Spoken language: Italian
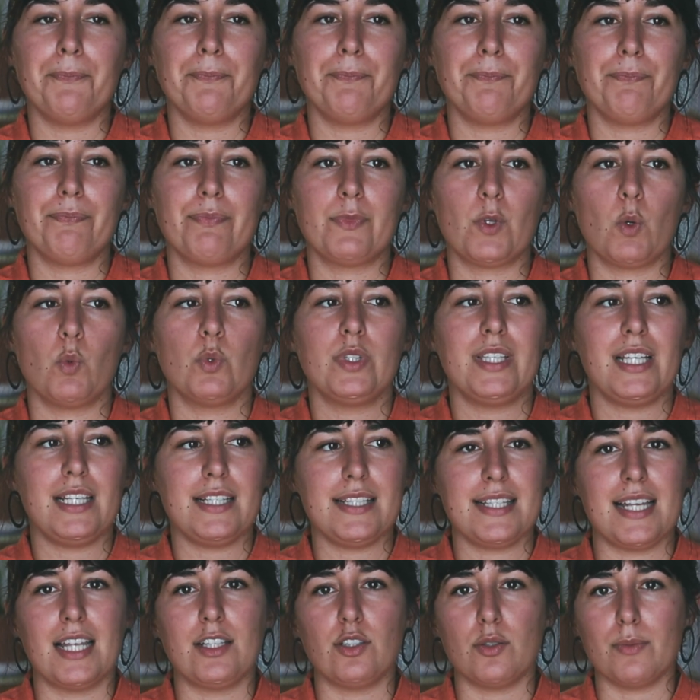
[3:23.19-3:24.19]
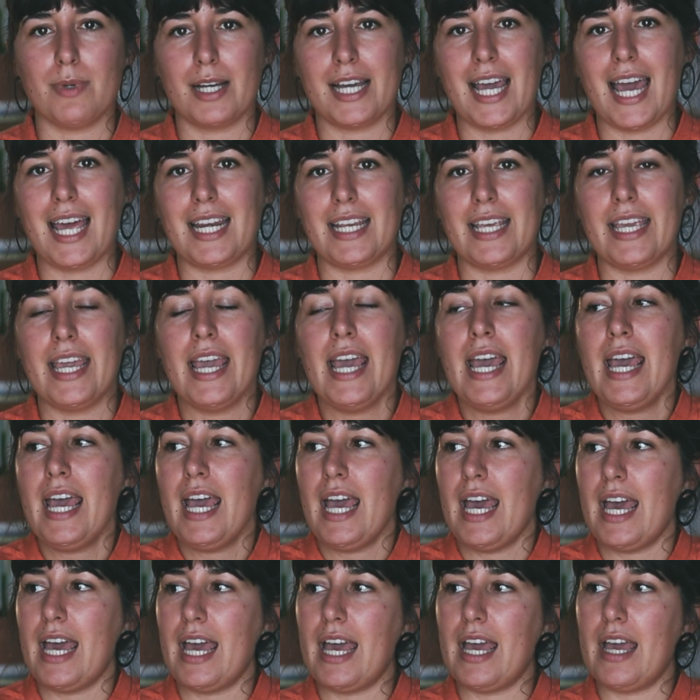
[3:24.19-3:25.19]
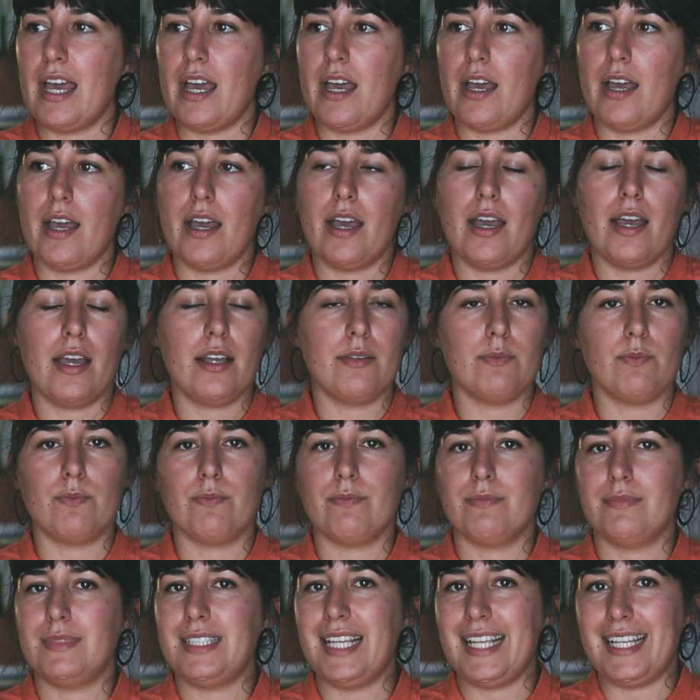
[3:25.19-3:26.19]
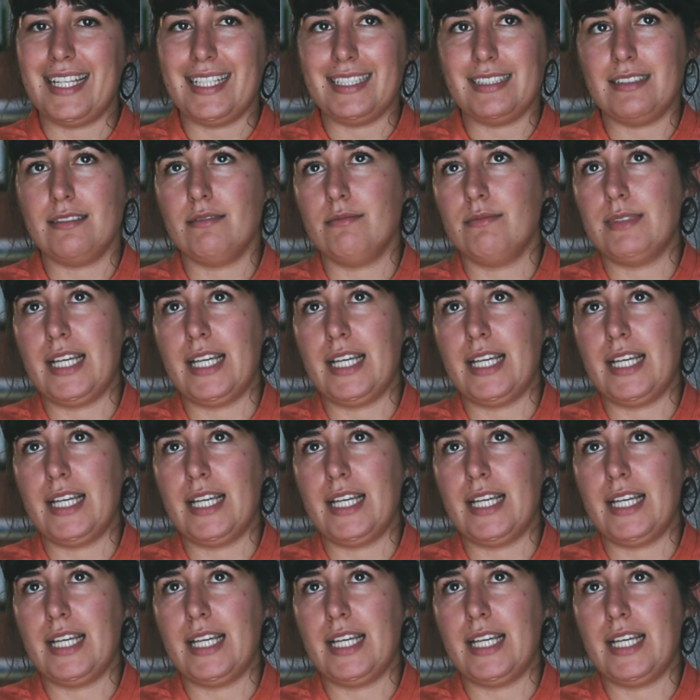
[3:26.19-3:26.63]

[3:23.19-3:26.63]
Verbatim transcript: mm, utilizzando magari eh, dei,